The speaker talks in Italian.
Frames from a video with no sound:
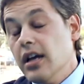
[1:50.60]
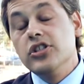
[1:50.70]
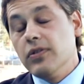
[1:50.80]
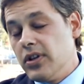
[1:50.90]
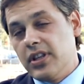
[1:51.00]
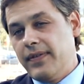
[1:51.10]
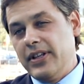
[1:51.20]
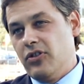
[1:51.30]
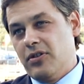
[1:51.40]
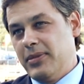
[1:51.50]
Ci vuole un
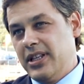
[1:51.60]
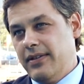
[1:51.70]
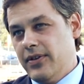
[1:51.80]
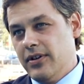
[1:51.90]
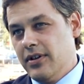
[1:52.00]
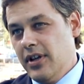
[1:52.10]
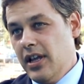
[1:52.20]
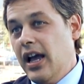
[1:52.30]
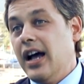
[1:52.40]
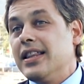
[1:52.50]
intervento normativo,
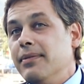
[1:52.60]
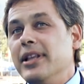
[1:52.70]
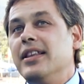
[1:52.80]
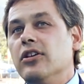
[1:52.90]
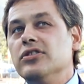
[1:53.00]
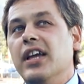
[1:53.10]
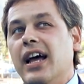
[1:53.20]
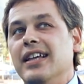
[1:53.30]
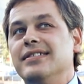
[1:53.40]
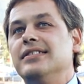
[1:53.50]
altrimenti così
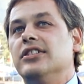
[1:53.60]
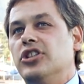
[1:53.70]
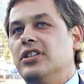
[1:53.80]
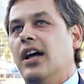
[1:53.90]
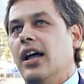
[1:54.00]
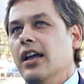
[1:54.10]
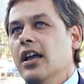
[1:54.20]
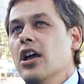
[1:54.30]
ha la stessa città